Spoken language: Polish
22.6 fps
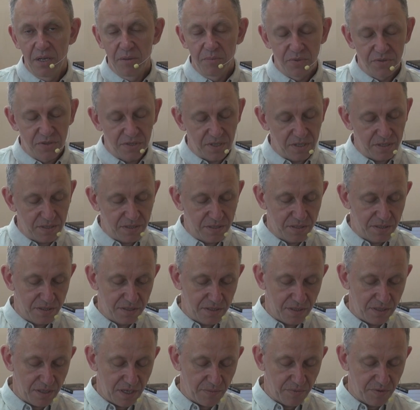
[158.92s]

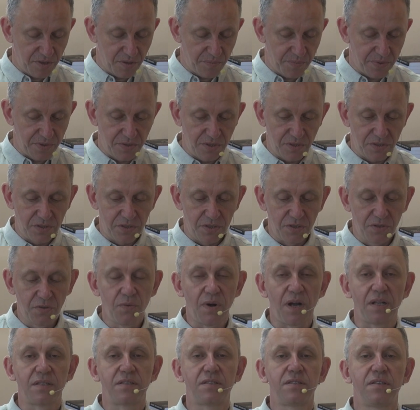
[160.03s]
przez, jakby to powiedzieć,
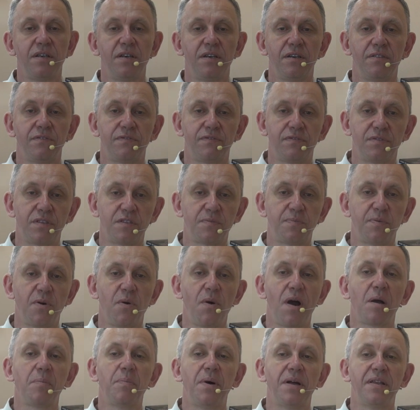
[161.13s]
sytuację w
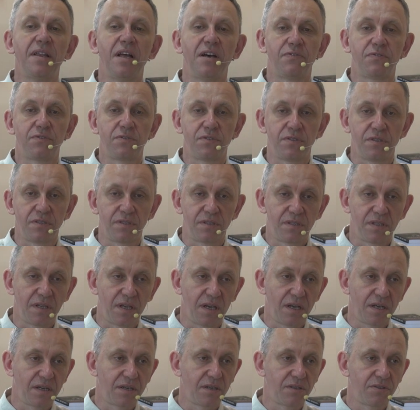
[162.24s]
zespołach badawczych.
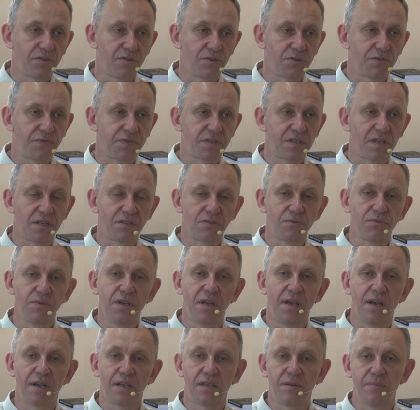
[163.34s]
Tak? Ktoś
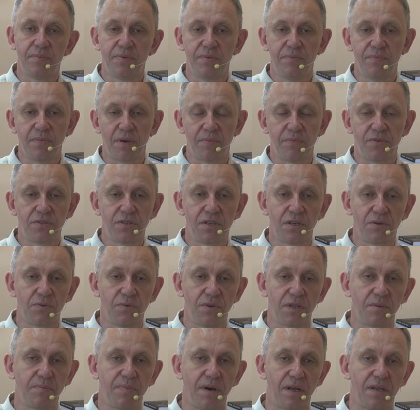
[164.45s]
wskazuje, jaki by ma być
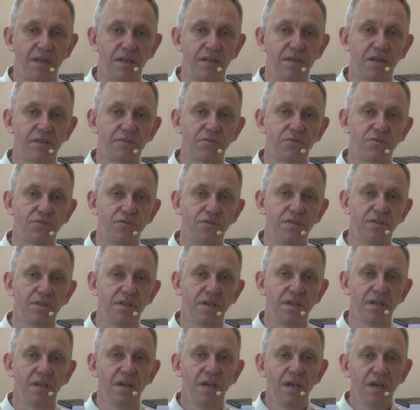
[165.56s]
kierunek badań, jak ktoś
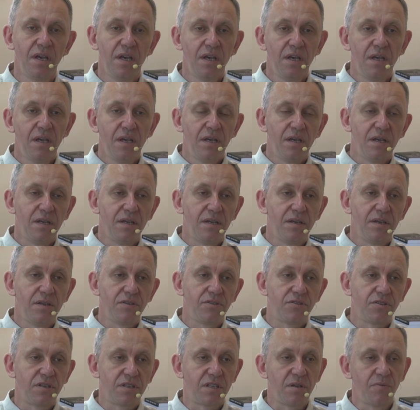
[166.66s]
inny
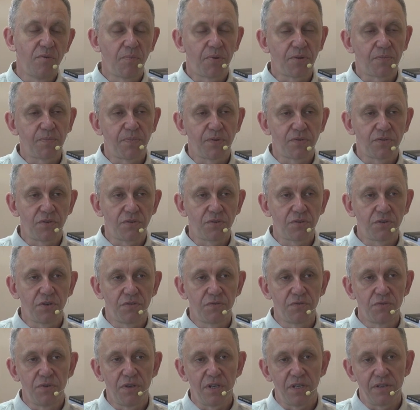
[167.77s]
e, się temu
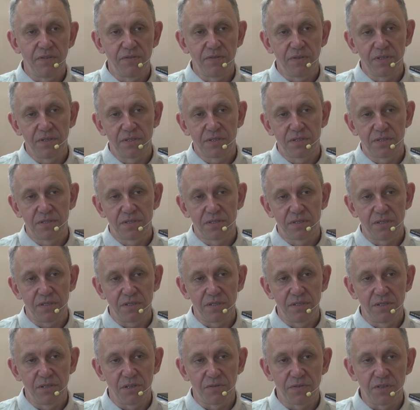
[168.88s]
podporządkowuje, więc
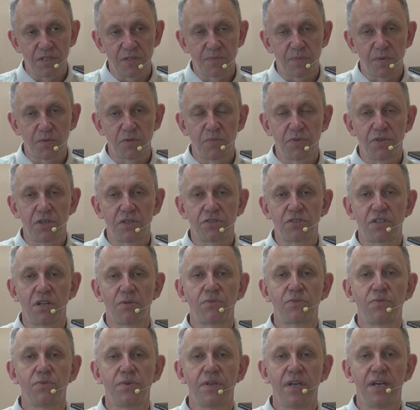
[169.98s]
e, no, w ten sposób się
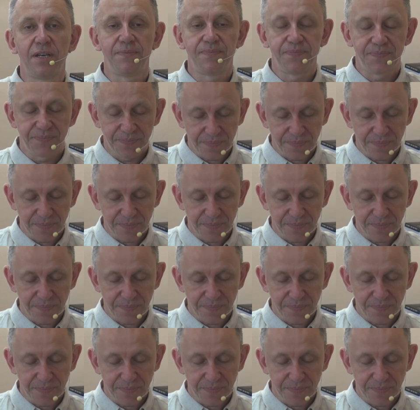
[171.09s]
kształtuje